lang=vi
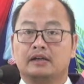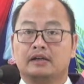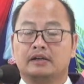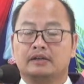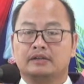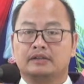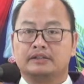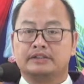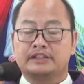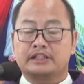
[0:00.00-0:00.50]

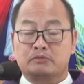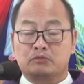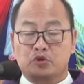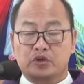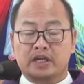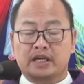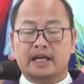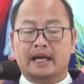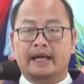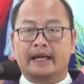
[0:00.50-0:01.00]
trong bối
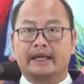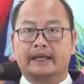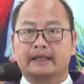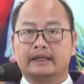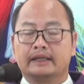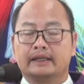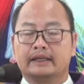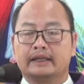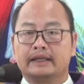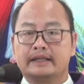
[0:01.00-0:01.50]
cảnh
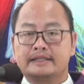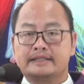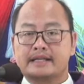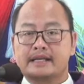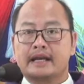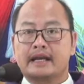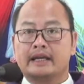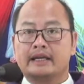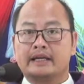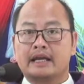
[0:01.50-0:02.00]

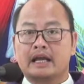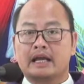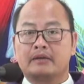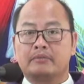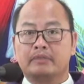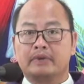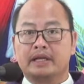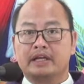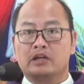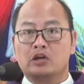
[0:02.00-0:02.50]
Israel đang
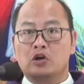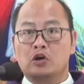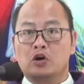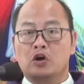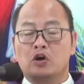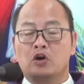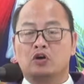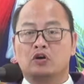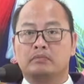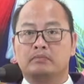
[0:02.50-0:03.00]
bị đô
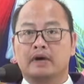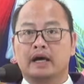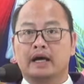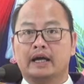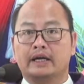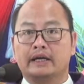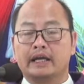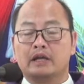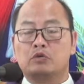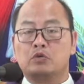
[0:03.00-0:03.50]
hộ bởi
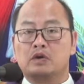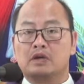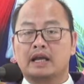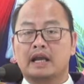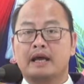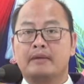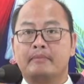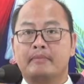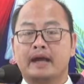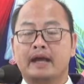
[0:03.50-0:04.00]
đế quốc La
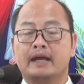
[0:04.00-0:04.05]
Mã